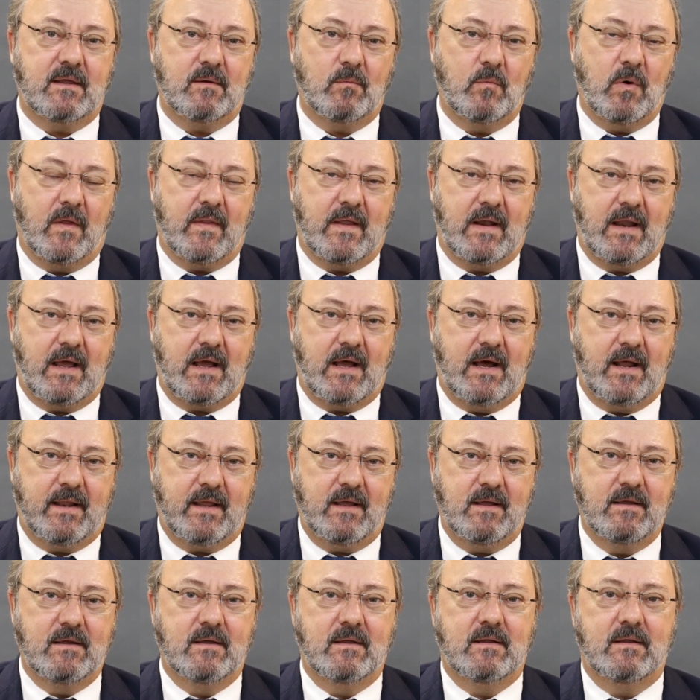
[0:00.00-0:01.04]

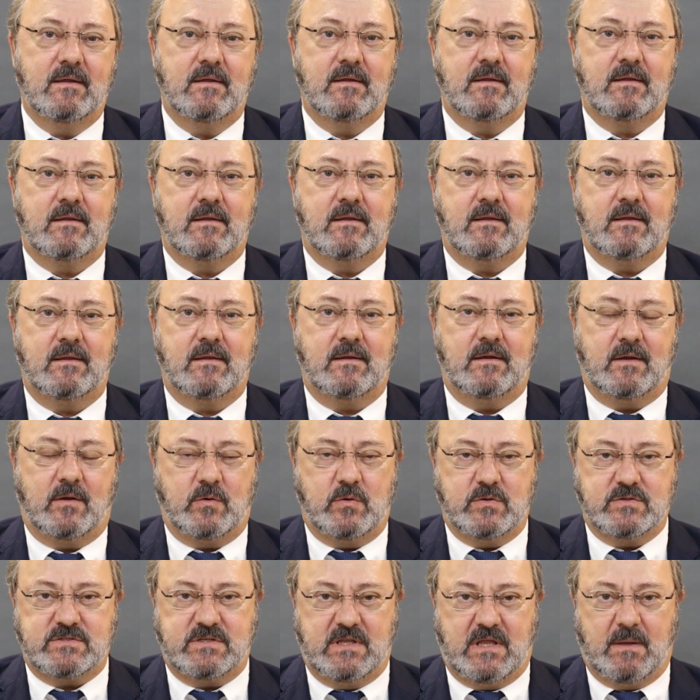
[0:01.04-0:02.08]
Guadalajara, en la
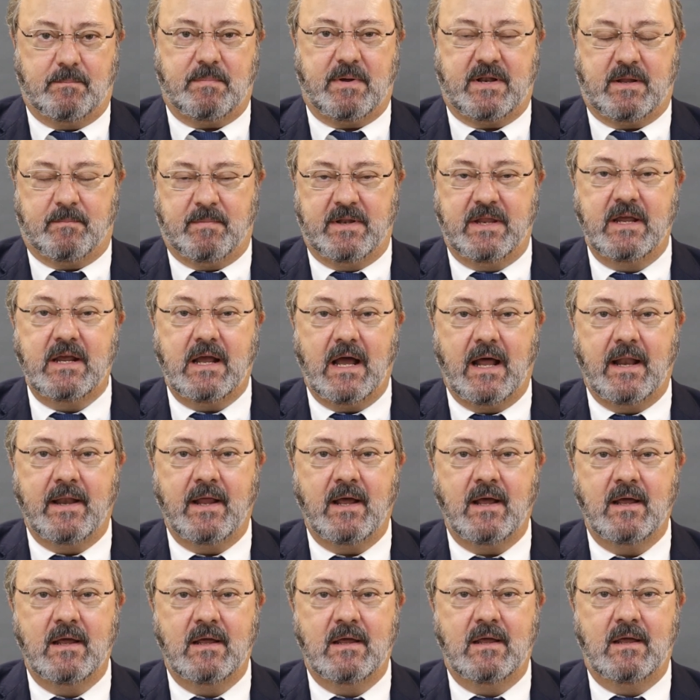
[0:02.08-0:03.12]
Universidad
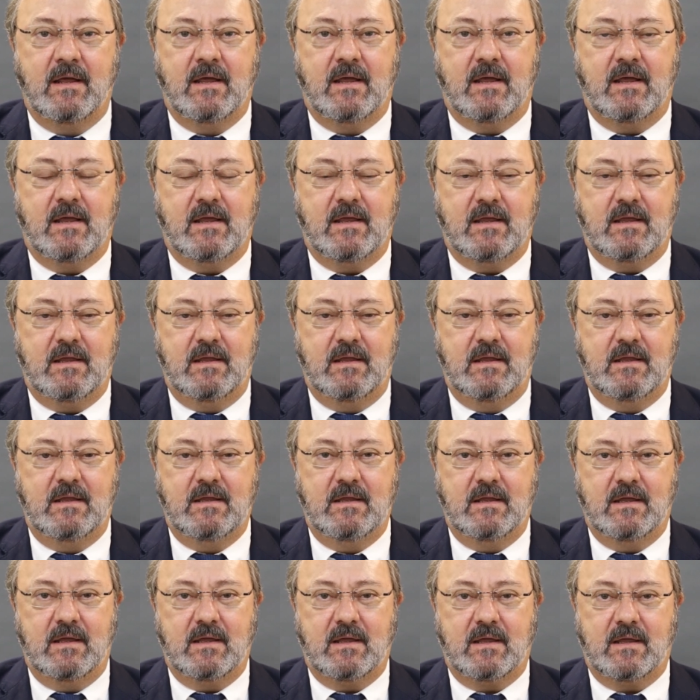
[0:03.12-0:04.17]
Panamericana.
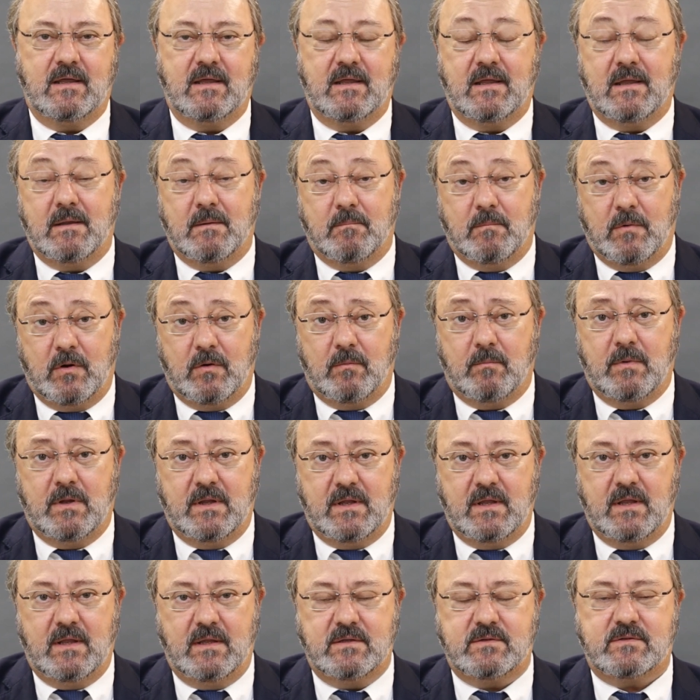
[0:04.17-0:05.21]
Y bueno,
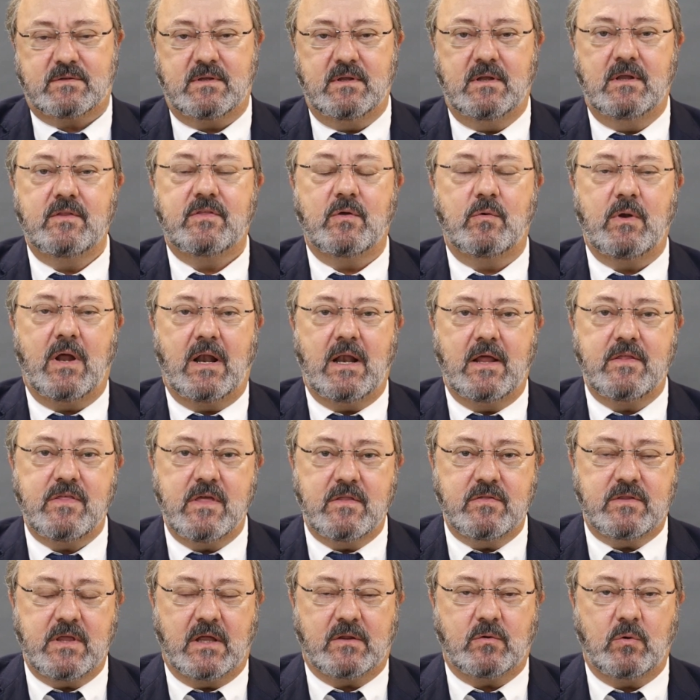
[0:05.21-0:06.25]
hice una
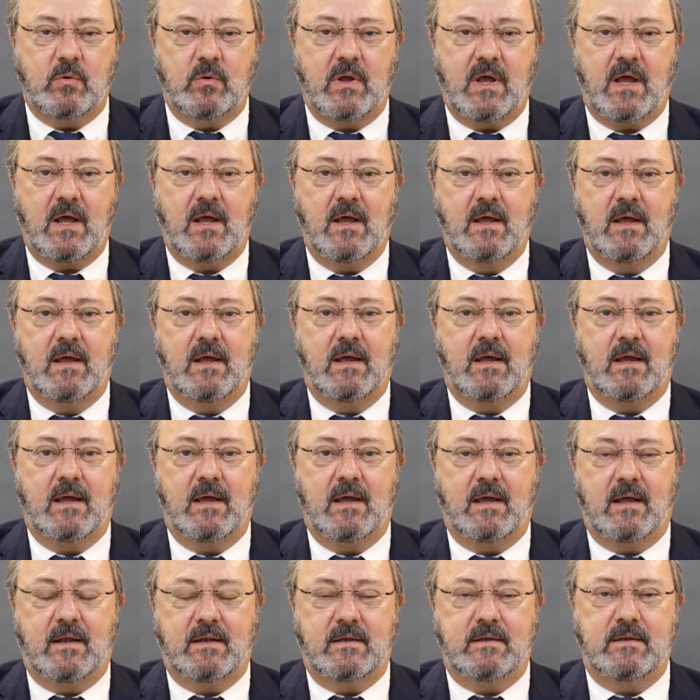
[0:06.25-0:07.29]
licenciatura
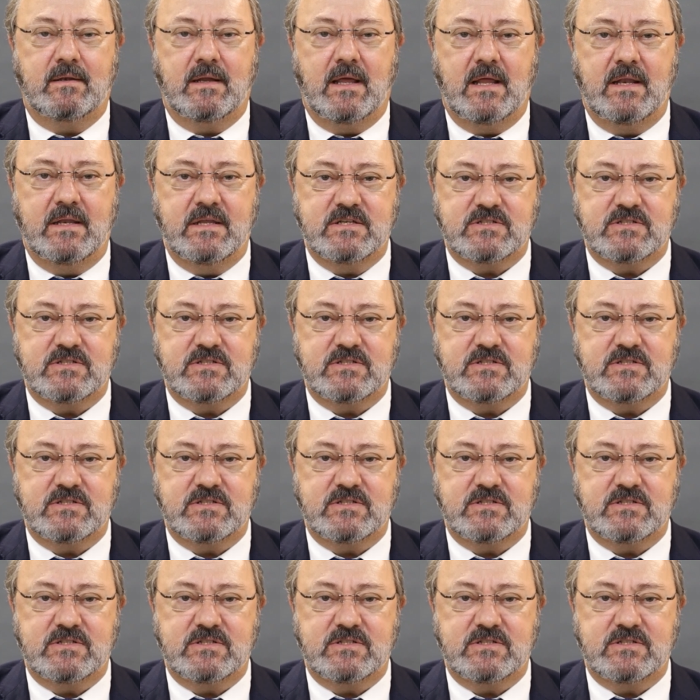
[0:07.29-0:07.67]
en,